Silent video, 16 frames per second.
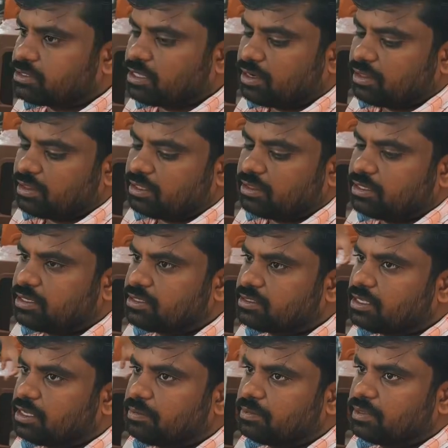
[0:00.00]
తర్వాత
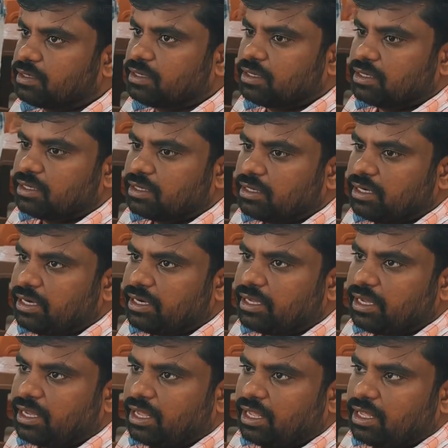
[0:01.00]
తీస్తాం
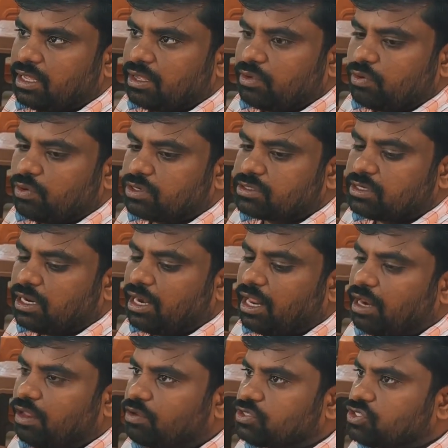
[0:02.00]
నీట్గా ఒరిజినల్
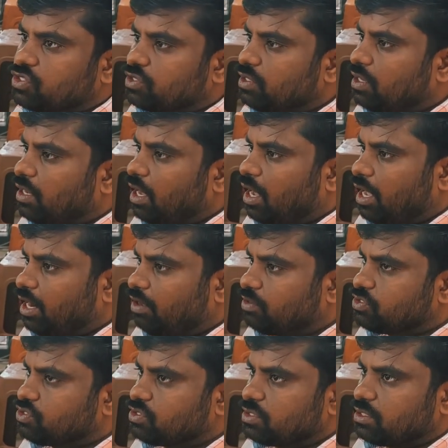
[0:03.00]
ఎలా వచ్చిందో అలా
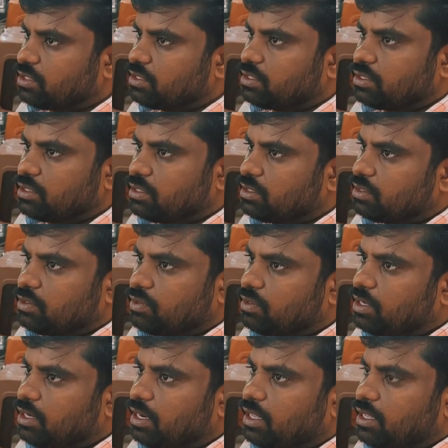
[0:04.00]
వచ్చింది
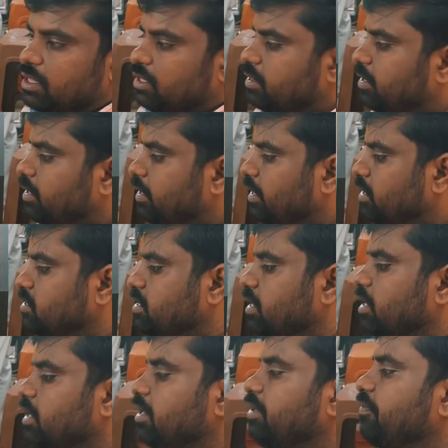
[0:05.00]
ఓకేనా దీన్ని ఏం
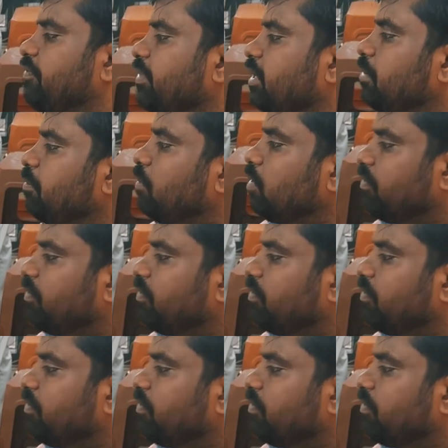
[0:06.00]
చేయాలి ఫ్రేమ్లో